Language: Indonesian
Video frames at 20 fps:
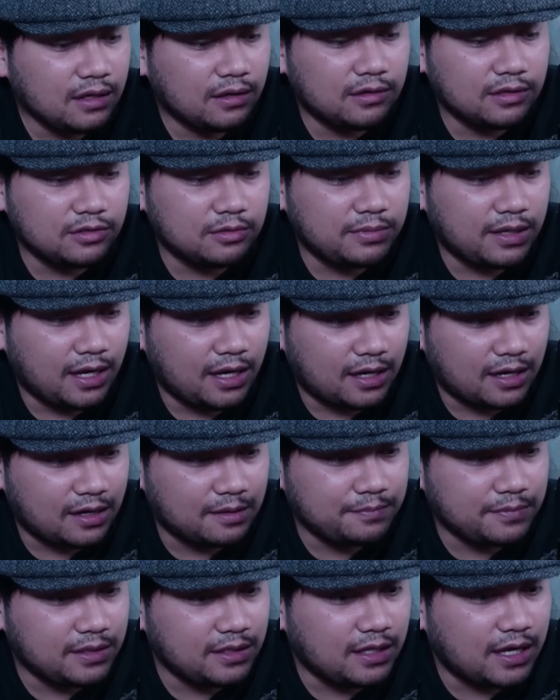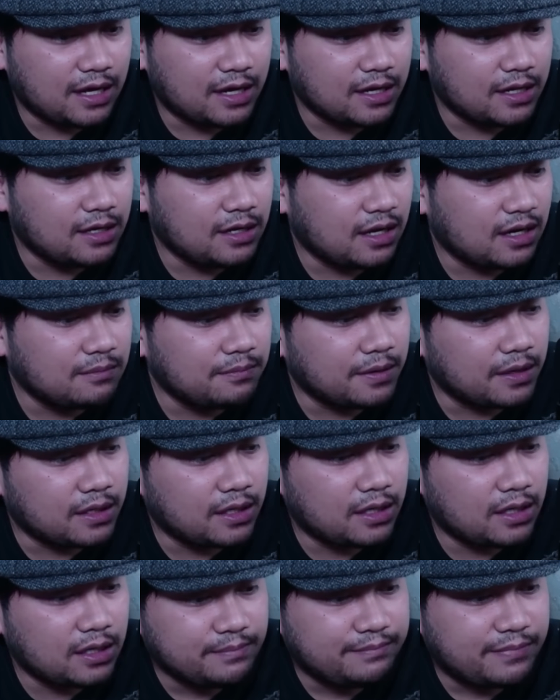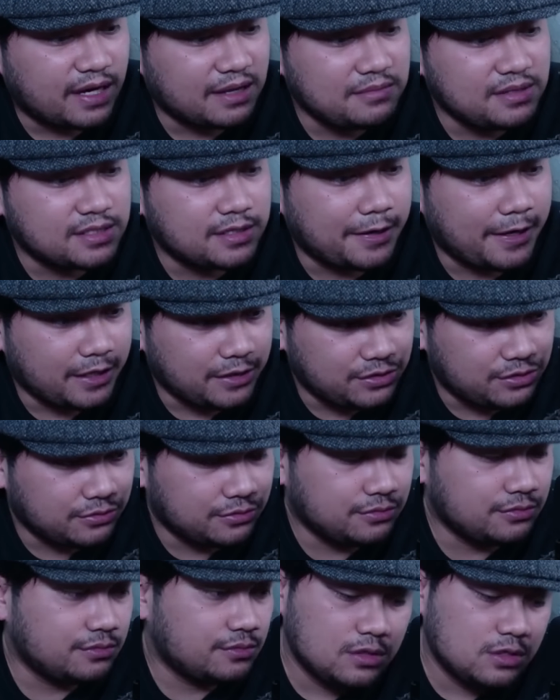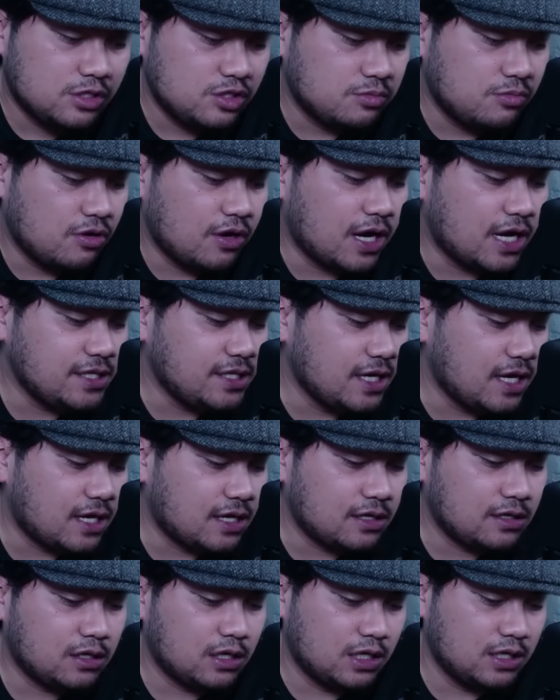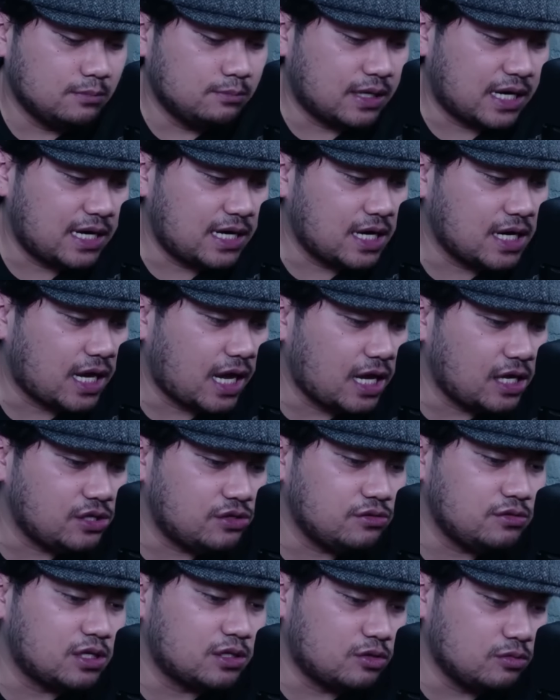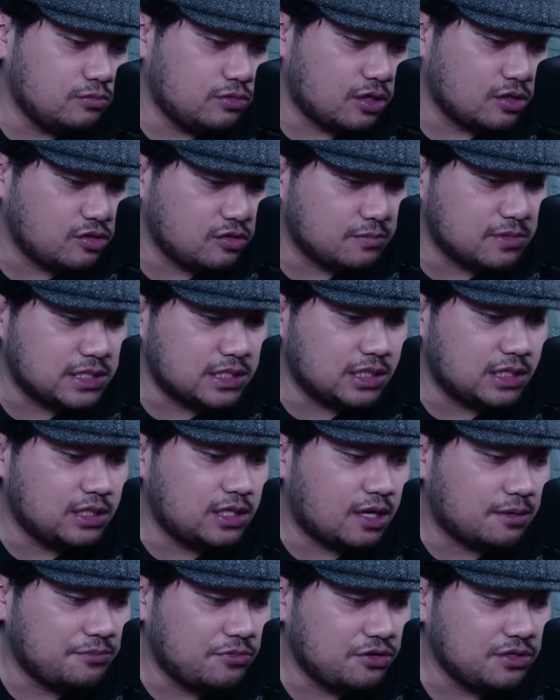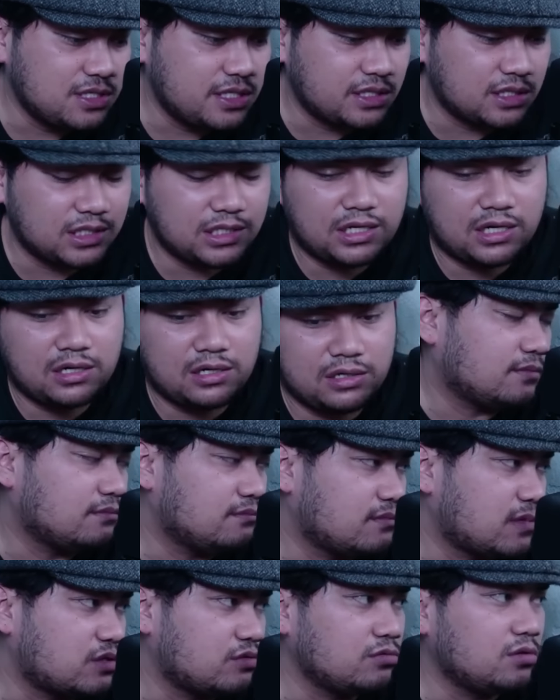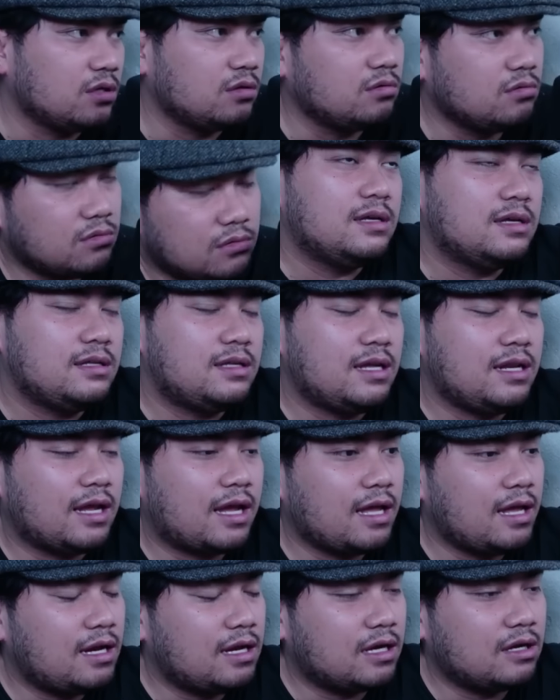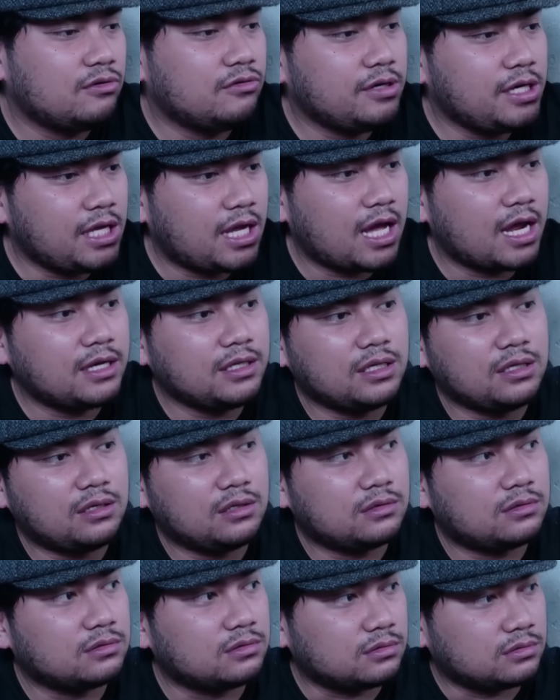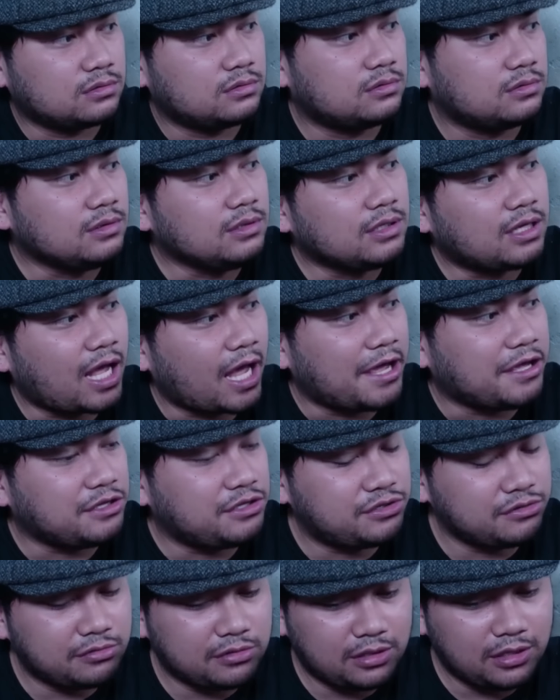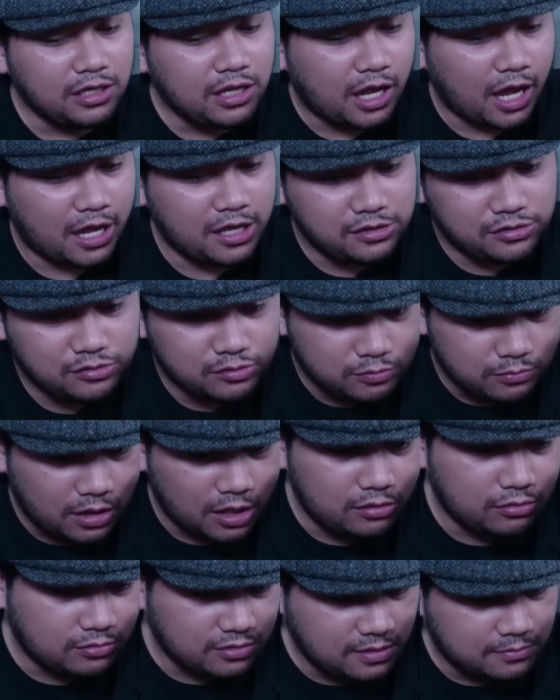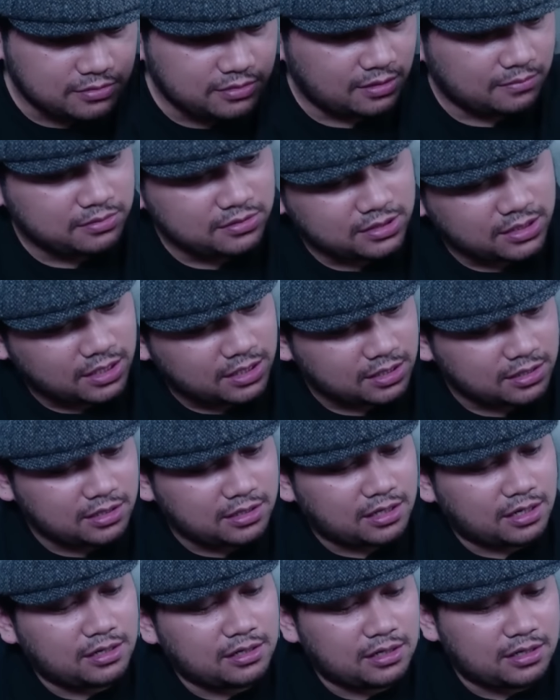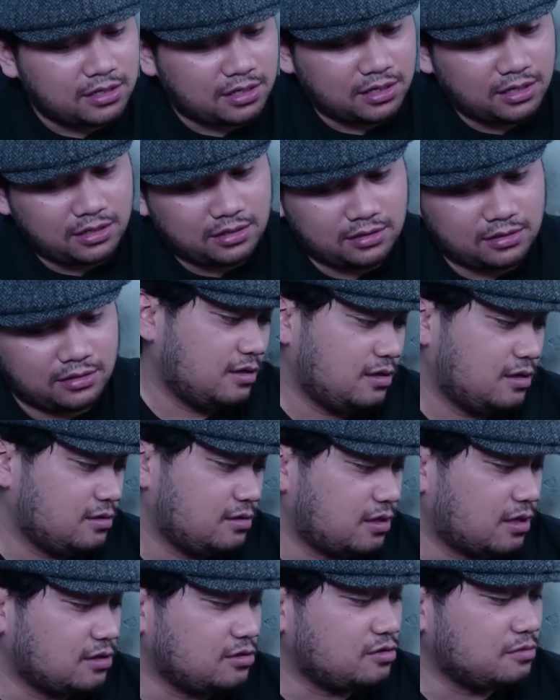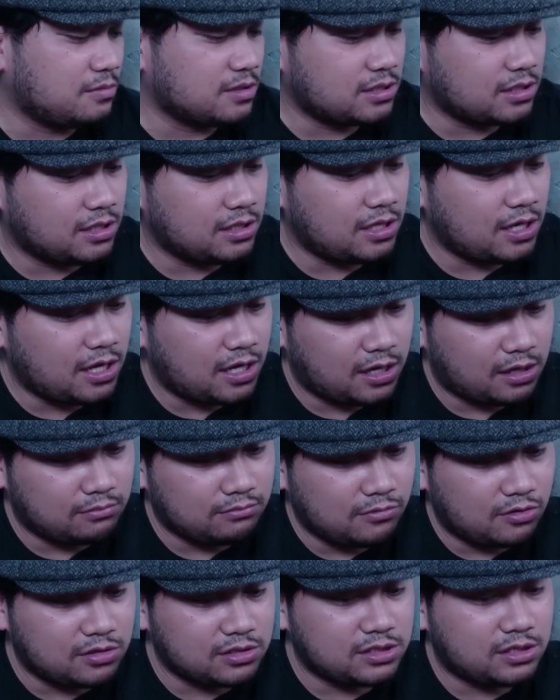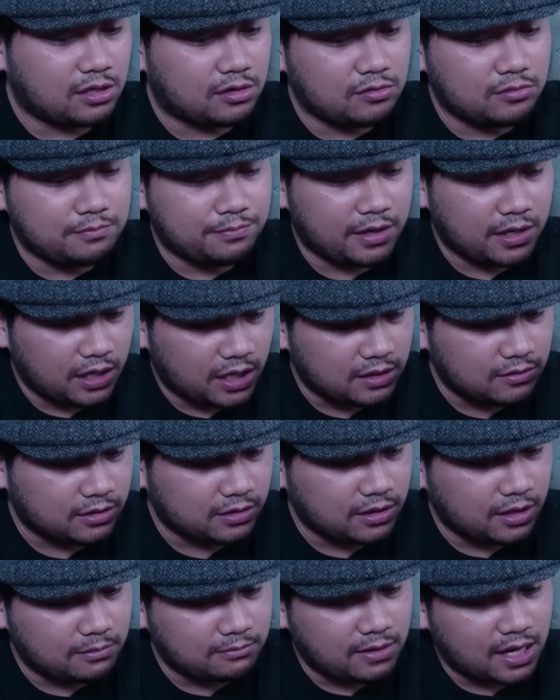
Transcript: Gue tuh berharap ini karena ini kan pakai premis kaiju, semoga aja keberadaan kaijunya tuh bukan cuma sekedar monster, maksudnya tuh jadi kayak ada keunikannya gitu kaiju nih, ini kaiju, makhluknya besar-besar, keren-keren. Jangan cuma sekedar monster numpang lewat yang